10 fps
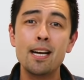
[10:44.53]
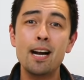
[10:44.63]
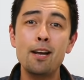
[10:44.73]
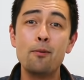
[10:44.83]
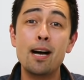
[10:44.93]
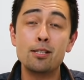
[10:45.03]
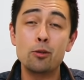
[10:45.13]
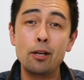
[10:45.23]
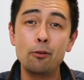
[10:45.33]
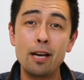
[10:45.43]
彼は
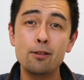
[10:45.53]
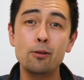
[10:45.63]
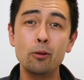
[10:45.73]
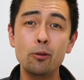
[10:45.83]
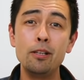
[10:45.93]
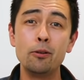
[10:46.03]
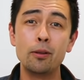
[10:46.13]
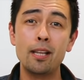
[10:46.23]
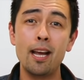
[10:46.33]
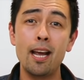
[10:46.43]
それをやることによっ
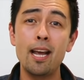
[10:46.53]
て